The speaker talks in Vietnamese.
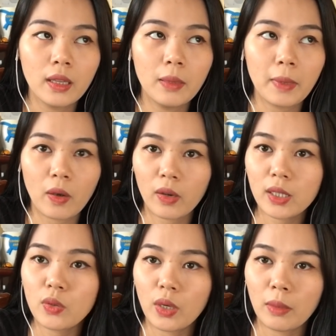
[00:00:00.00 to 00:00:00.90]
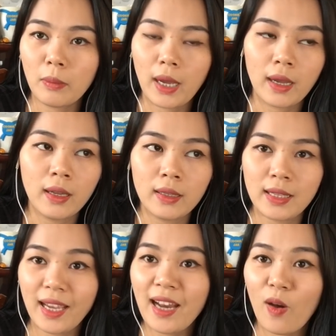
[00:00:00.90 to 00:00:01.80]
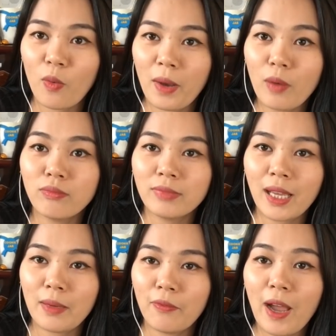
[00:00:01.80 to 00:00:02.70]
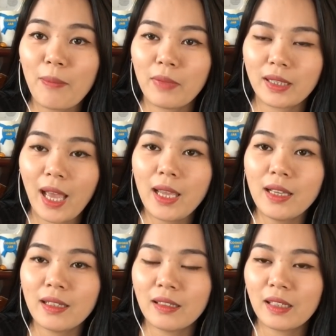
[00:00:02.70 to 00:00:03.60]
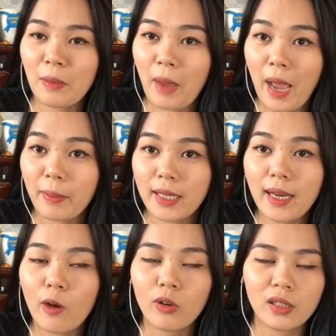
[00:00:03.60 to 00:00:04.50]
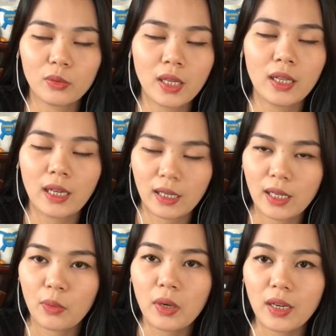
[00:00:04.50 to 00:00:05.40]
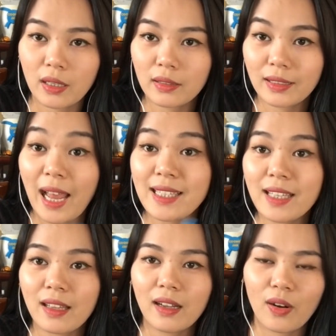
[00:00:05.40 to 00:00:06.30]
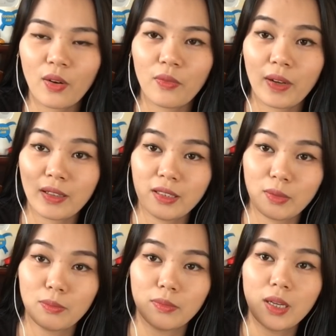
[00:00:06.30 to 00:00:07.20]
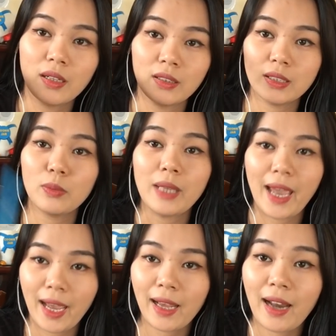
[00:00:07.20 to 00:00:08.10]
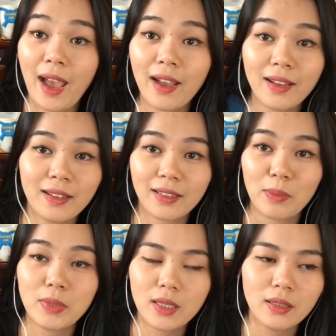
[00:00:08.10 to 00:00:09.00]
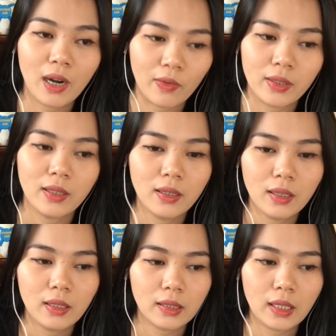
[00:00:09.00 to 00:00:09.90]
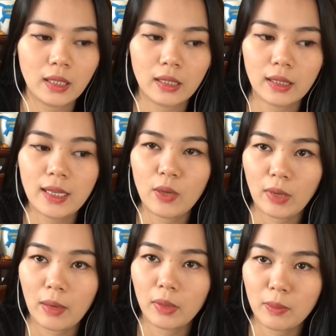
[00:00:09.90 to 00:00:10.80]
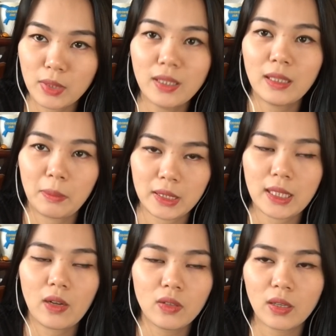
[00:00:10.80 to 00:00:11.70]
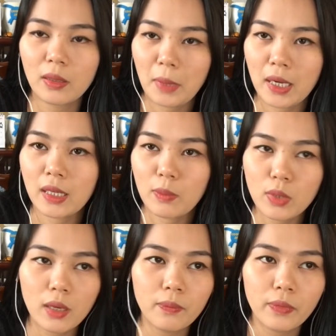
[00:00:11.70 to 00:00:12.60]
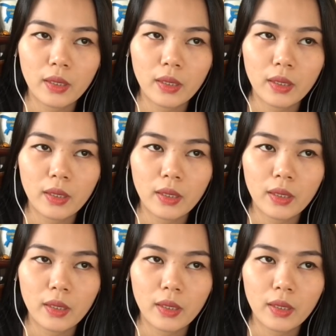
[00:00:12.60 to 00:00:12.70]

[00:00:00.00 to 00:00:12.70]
Nhưng mà còn cái chuyện mà chảy đầu mà ông thầy Pháp mà thấy được đàn bà mà chảy đầu lần đầu tiên là cái điều đó là đã xác thực rồi, và người trong người trong nhà đã kiểm chứng rồi. Thì cái điều nào kiểm chứng là mình sẽ nói cho các bạn là kiểm chứng.